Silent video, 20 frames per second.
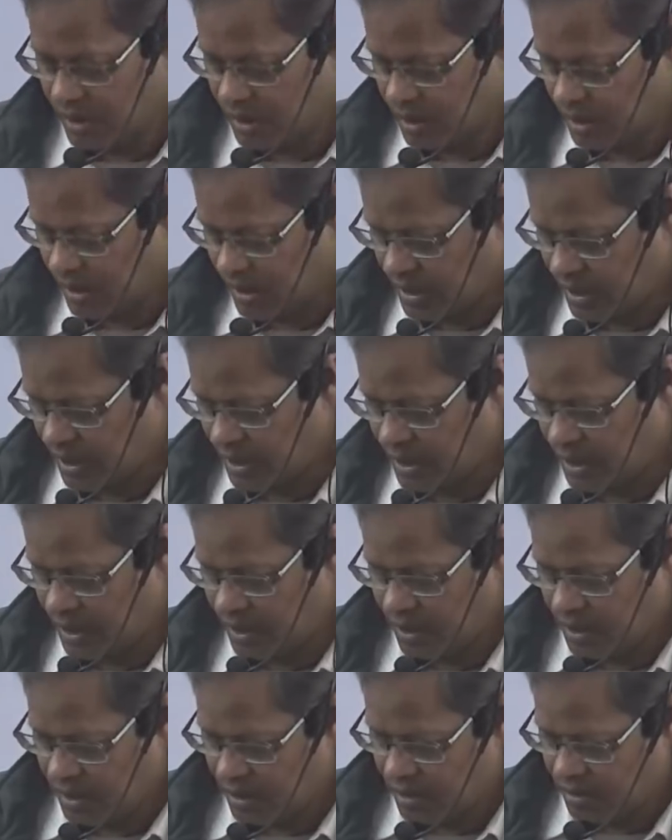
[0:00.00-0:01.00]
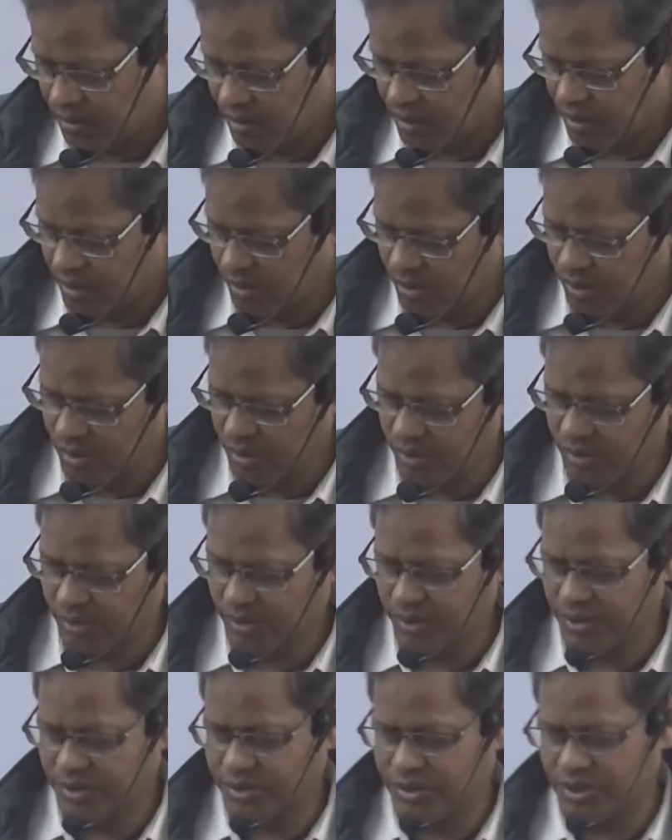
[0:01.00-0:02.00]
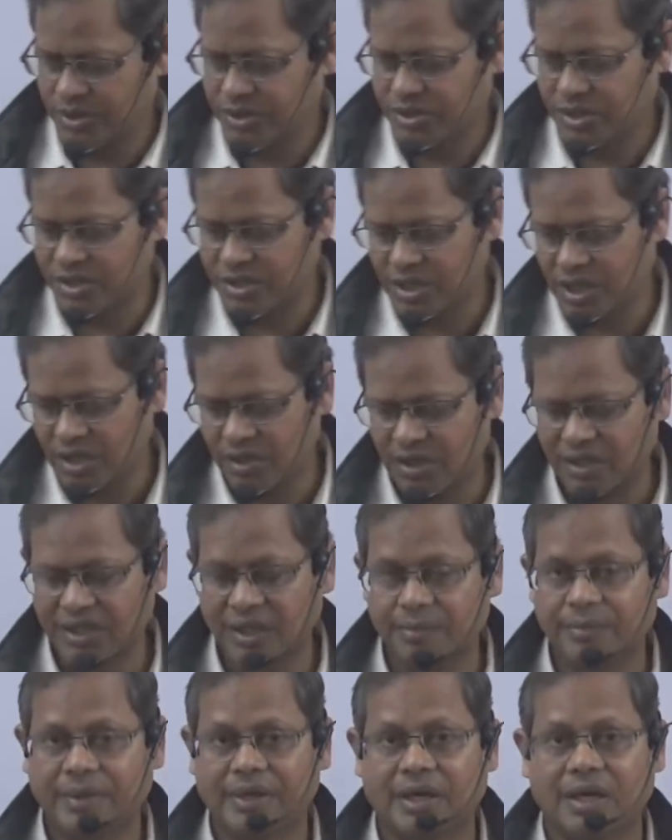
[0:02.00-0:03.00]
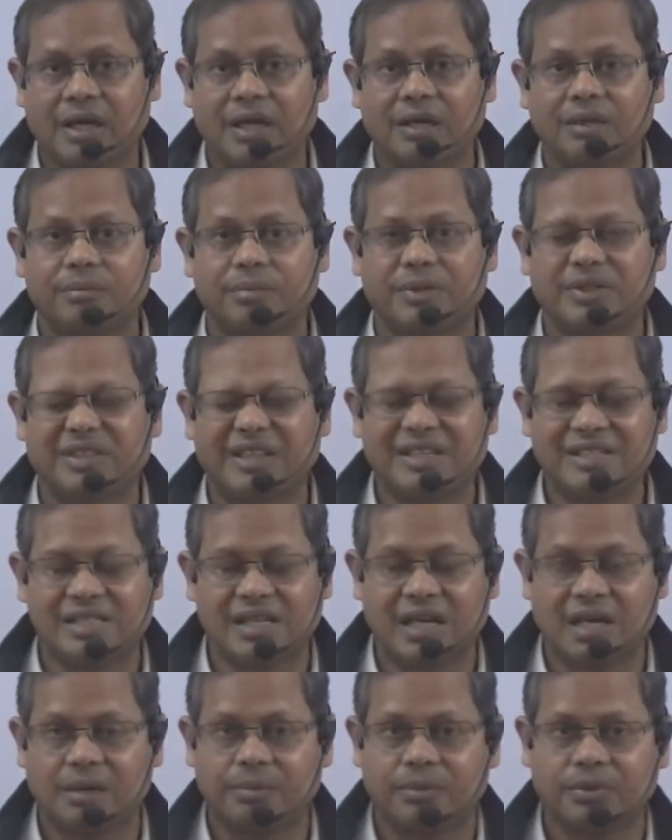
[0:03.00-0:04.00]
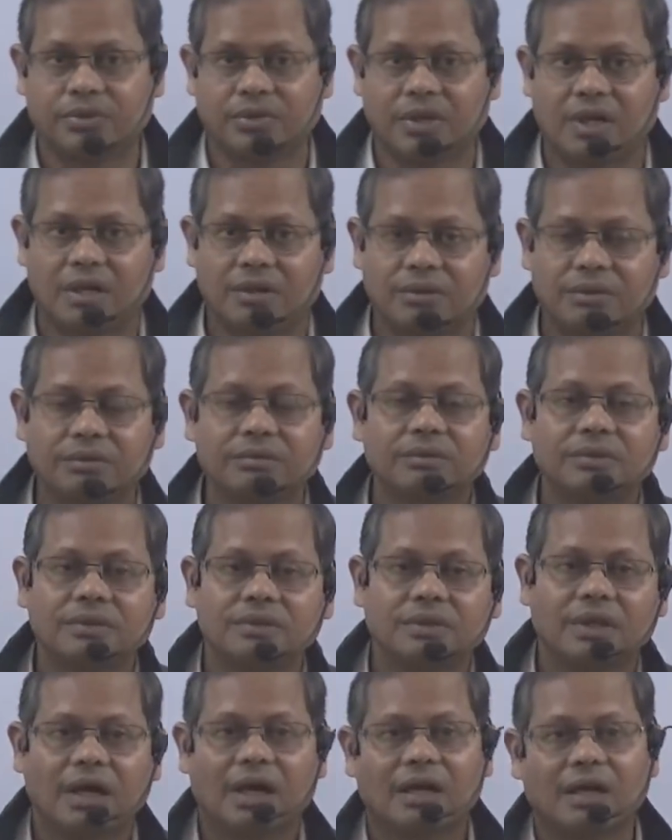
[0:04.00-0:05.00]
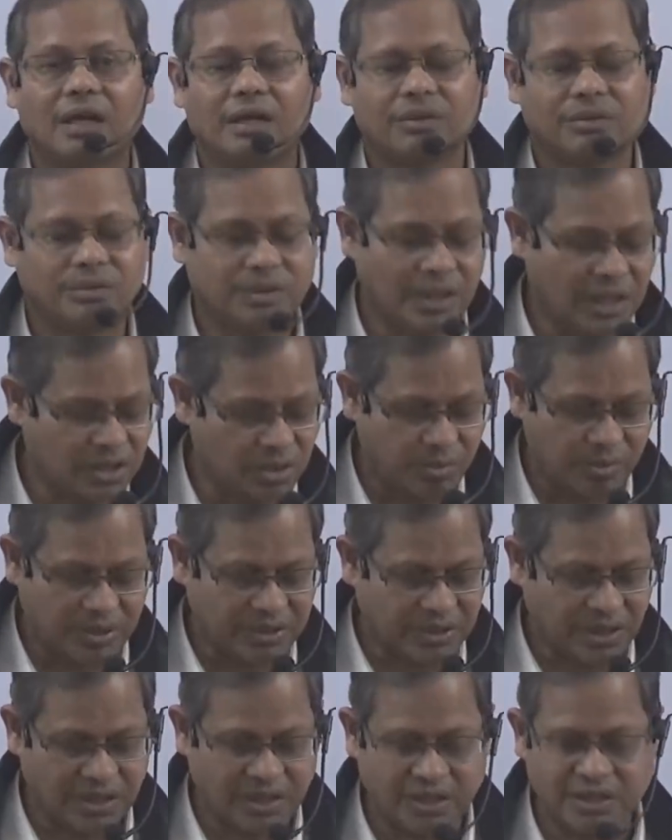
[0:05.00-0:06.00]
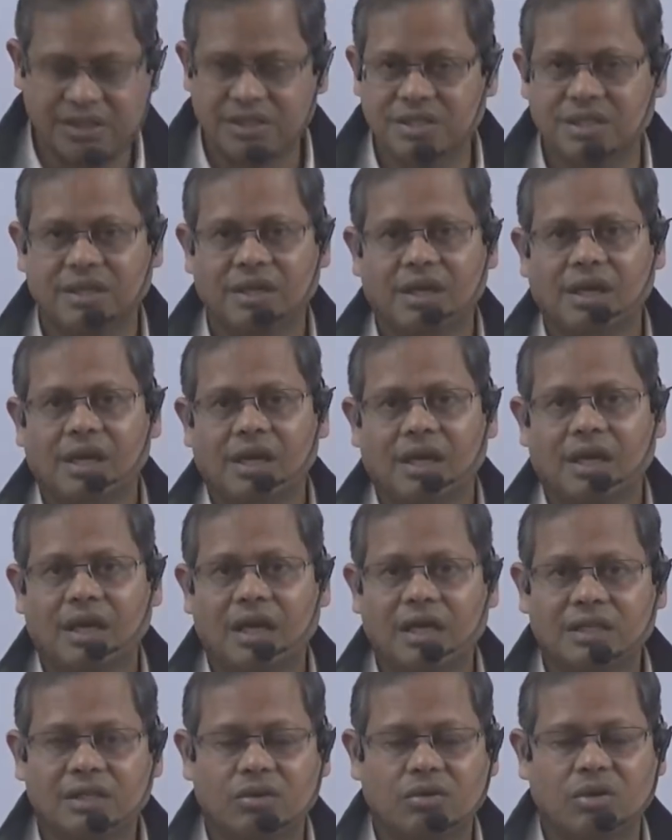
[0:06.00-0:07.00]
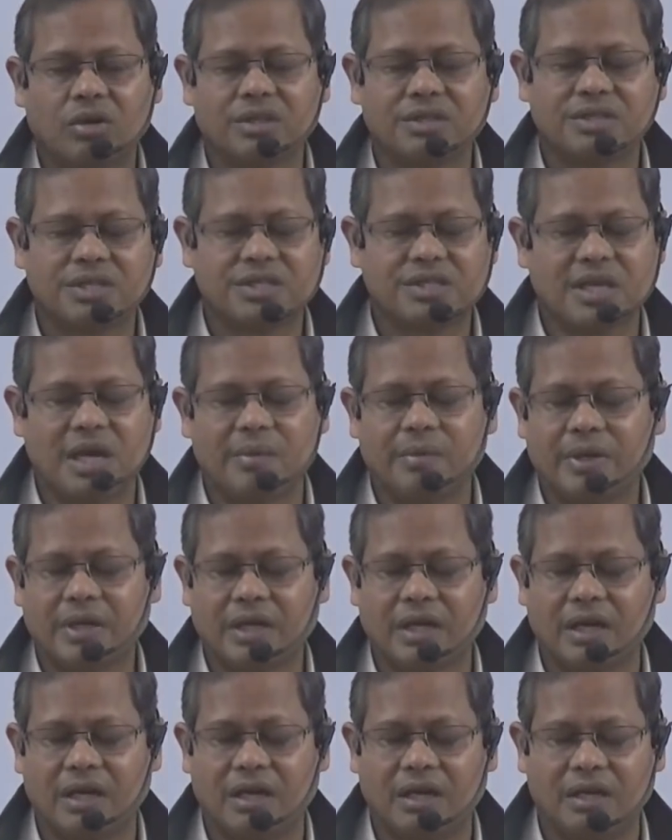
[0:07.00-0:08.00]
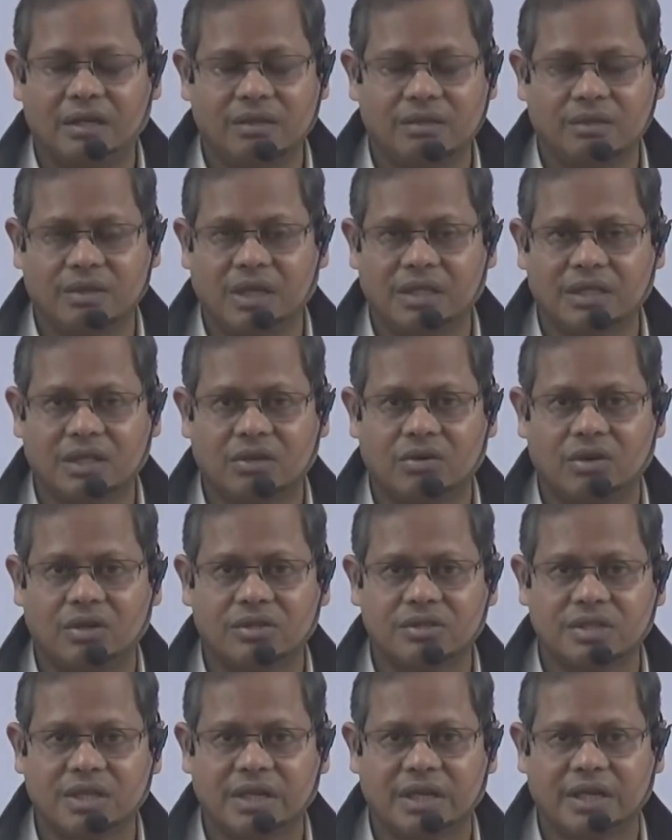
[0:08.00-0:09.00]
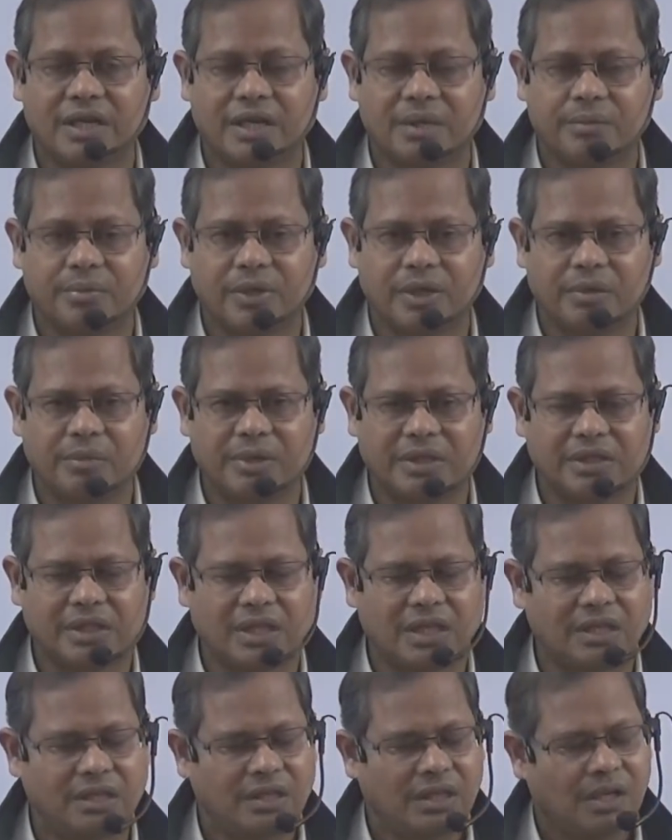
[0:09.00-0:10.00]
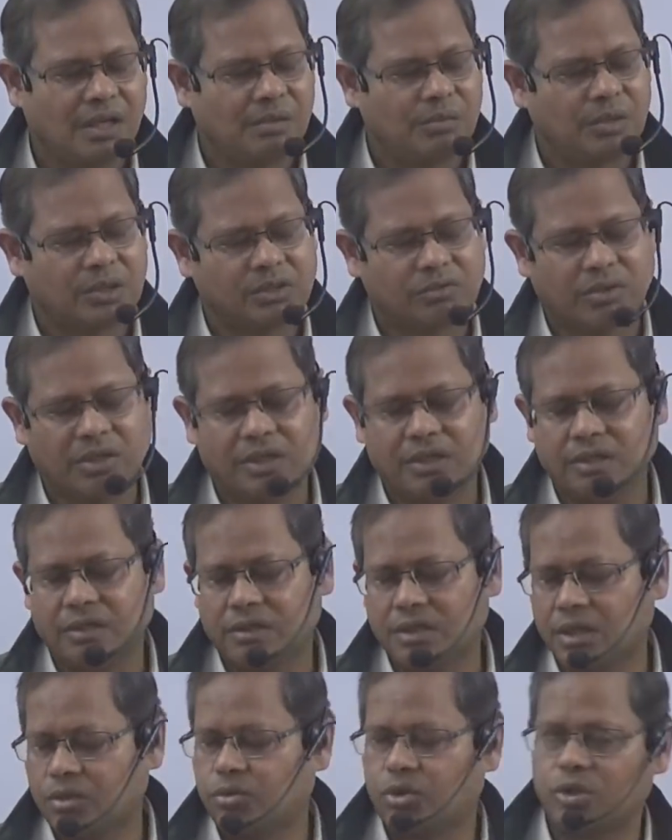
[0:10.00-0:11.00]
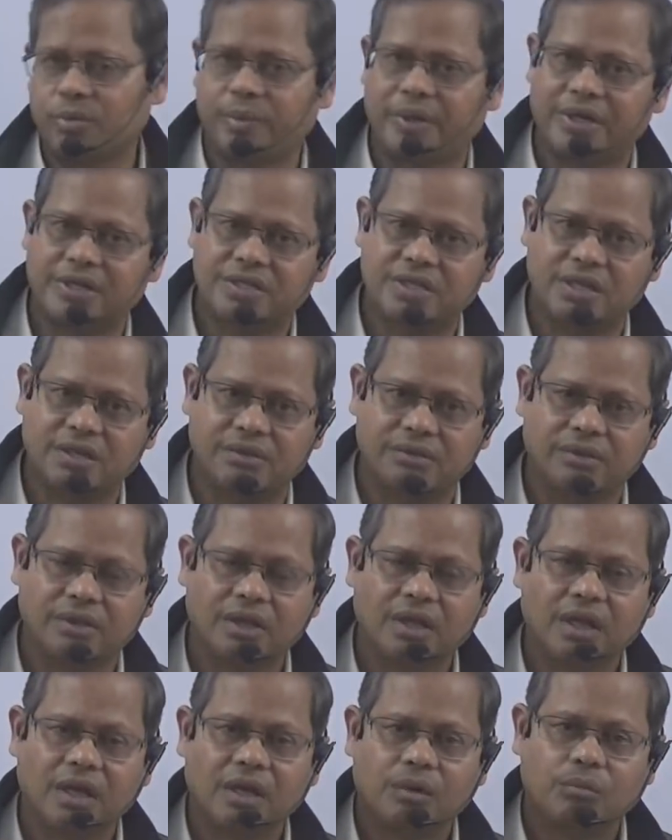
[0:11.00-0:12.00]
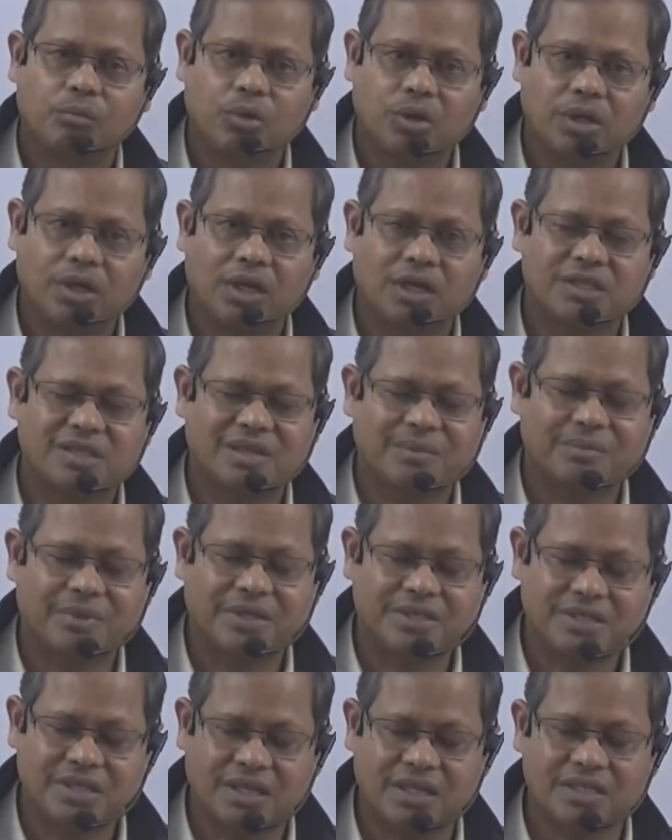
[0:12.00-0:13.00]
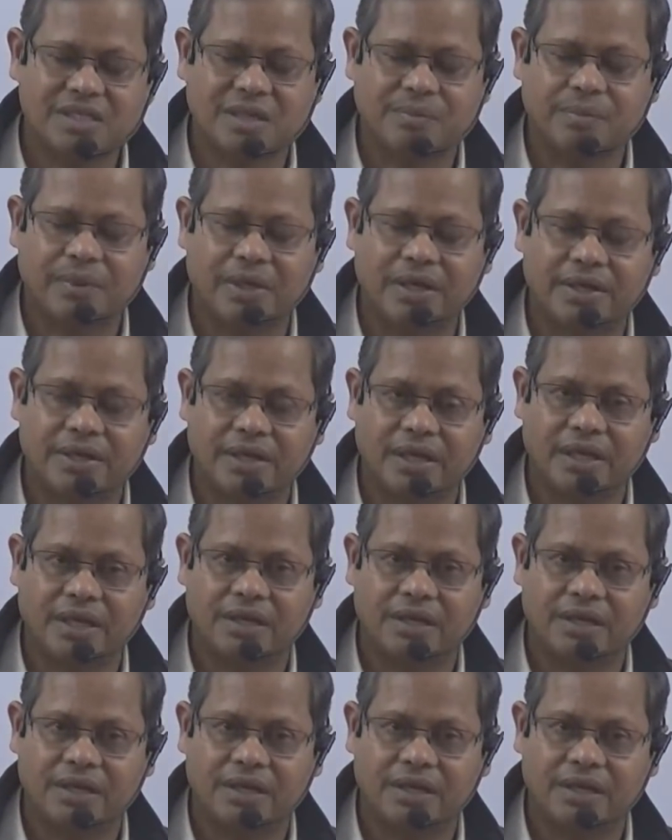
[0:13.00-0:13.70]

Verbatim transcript: అంటే లోన్లు ఇచ్చి ఇచ్చేశారు అదే పనిగా ఇప్పుడు తీర్చలేకపోతున్నారు అన్నారు ఏదో మొత్తానికి ఇచ్చి గందరగోళం చేసి అమెరికాలో గందరగోళం జరిగేటప్పటికి మిగతా మొత్తం అంతా కొట్టిపారేశారు ముఖ్యంగా చెప్ప నిజంగా చెప్పాలంటే